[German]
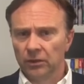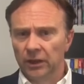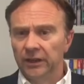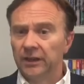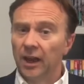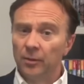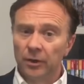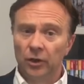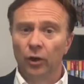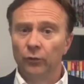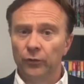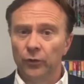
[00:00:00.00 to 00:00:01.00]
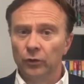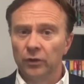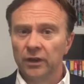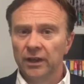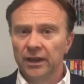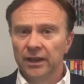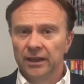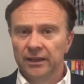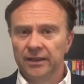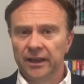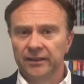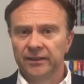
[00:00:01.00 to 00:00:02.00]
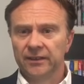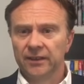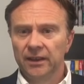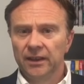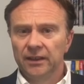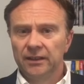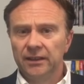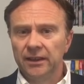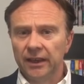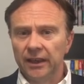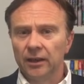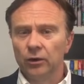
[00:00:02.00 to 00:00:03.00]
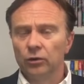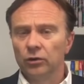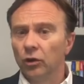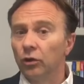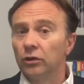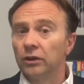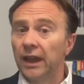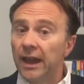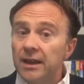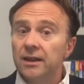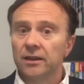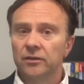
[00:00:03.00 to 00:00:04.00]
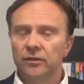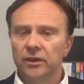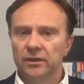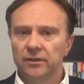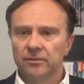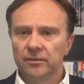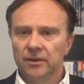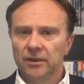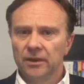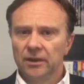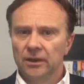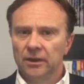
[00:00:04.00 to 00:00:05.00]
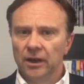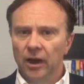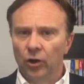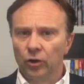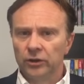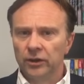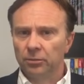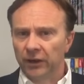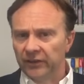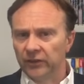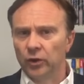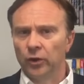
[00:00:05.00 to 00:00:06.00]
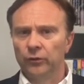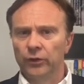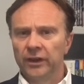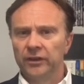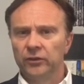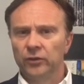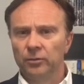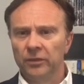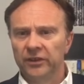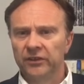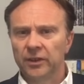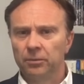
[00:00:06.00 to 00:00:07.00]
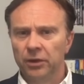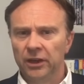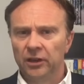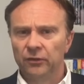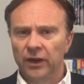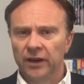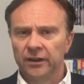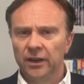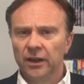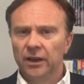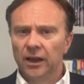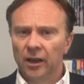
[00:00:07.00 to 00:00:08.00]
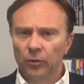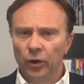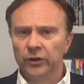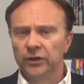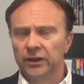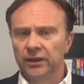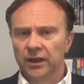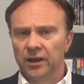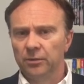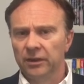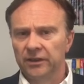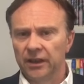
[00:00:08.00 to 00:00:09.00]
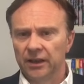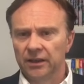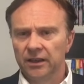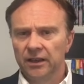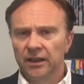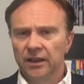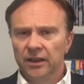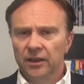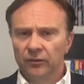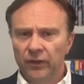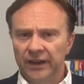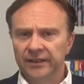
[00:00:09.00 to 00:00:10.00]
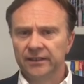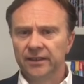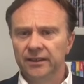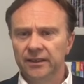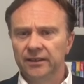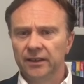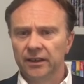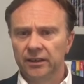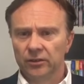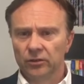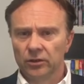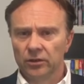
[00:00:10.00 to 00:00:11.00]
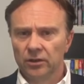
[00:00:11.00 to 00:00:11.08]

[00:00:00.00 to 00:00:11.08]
Ich habe die Hoffnung, dass die Regelung noch geändert wird. Auch die Pressekonferenz von Minister Pinkwart am heutigen Nachmittag weist in diese Richtung.